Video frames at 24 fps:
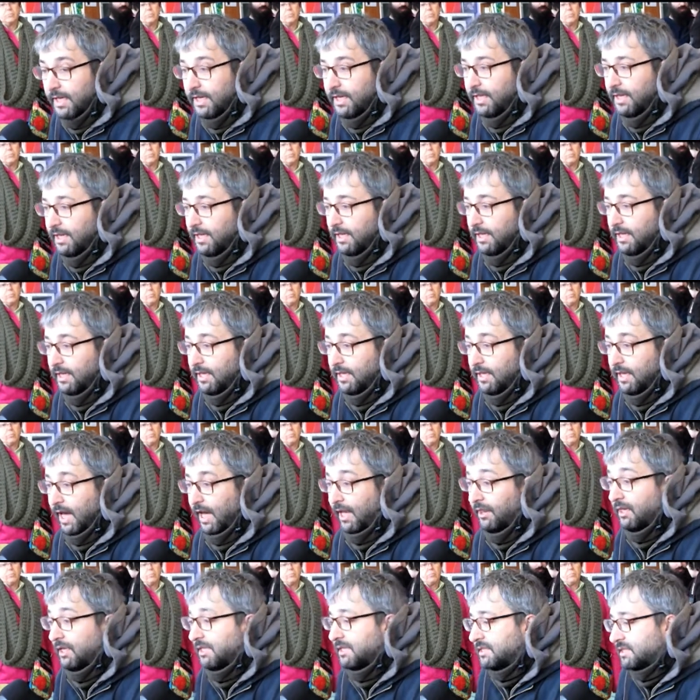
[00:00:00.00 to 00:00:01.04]
y
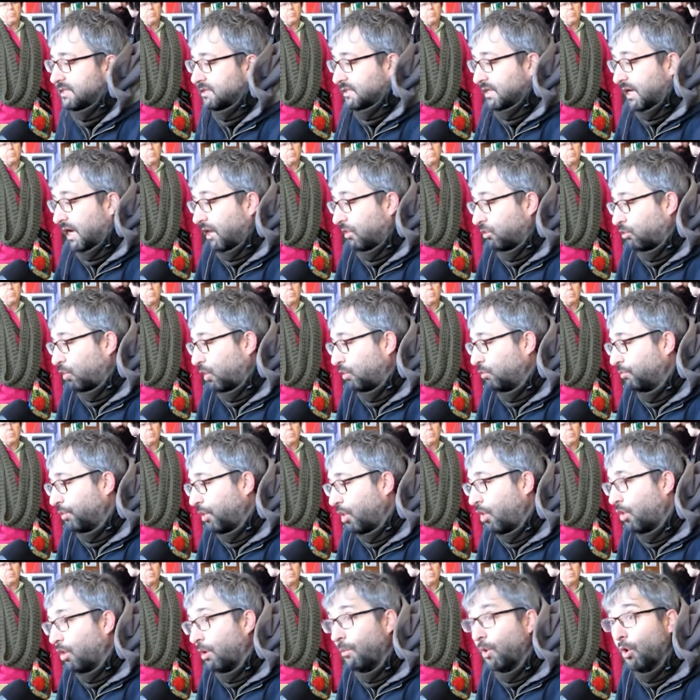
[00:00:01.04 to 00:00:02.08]
actúan un
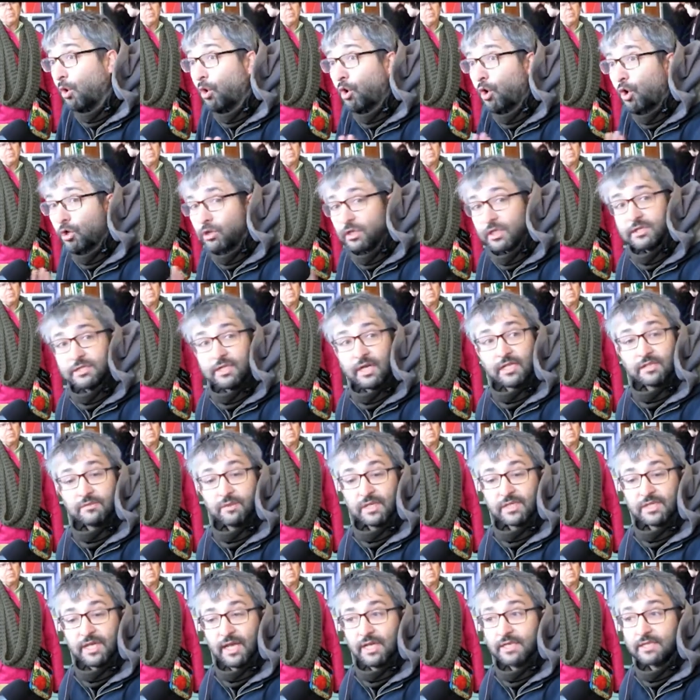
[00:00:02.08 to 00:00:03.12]
poco como cortes
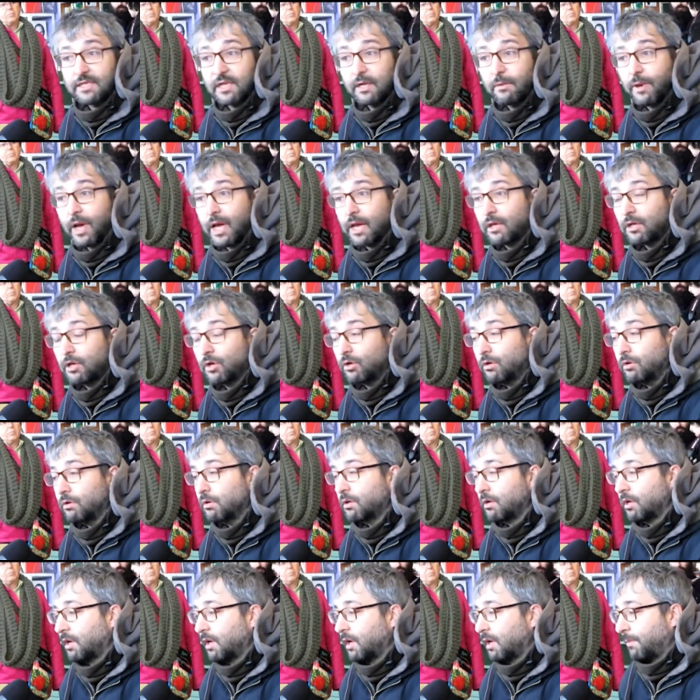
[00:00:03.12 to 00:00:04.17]
transversales del barrio
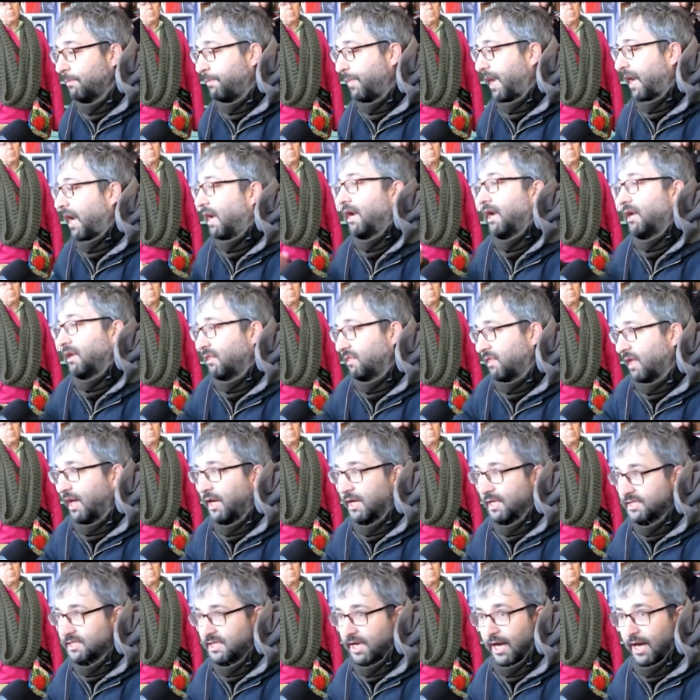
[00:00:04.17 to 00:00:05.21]
para
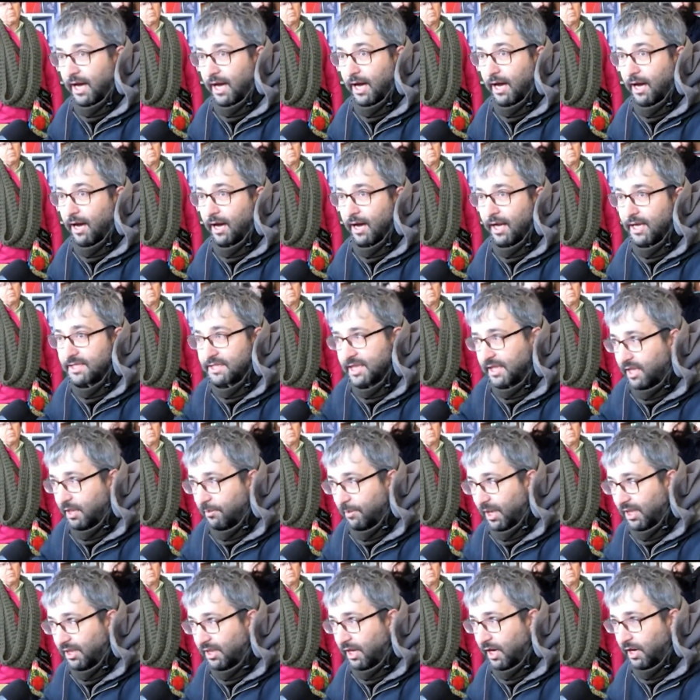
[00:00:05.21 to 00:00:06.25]
analizar esa,
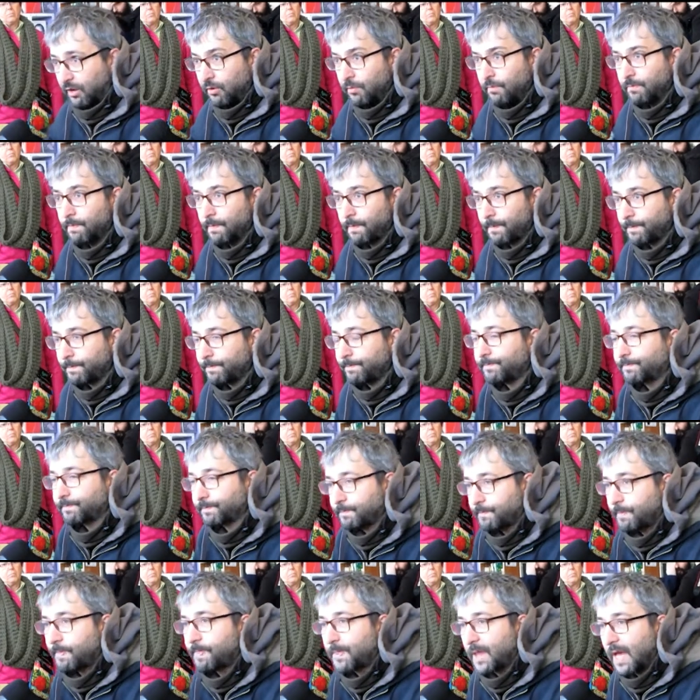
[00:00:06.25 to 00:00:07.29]
temática. ¿no? Pones un
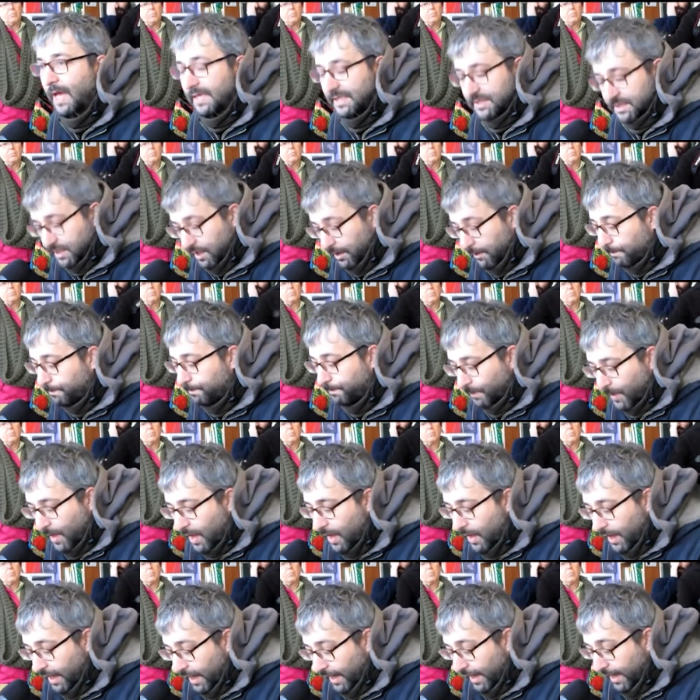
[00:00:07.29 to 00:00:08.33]
ejemplo para que lo
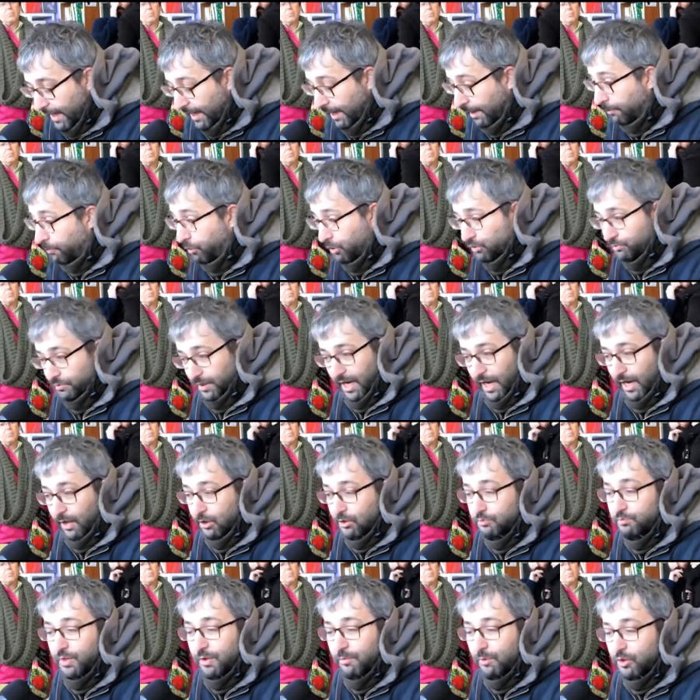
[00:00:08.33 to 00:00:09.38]
entendamos. Eh, pues mira,
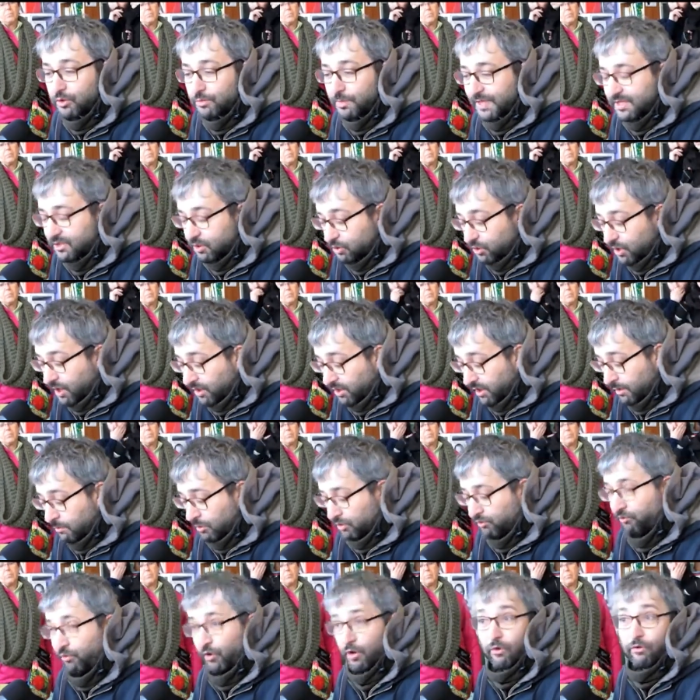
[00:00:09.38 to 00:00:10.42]
los primeros paseos que
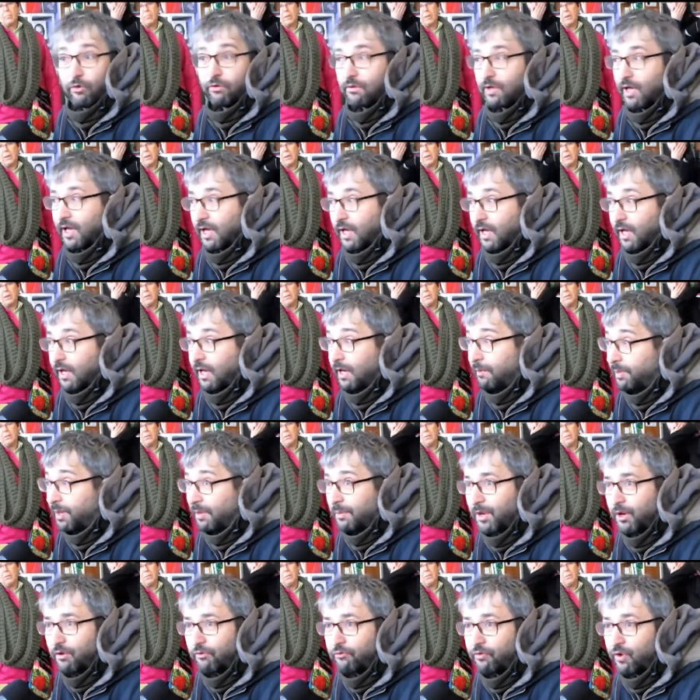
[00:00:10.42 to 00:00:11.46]
hicimos fueron, eh, el primero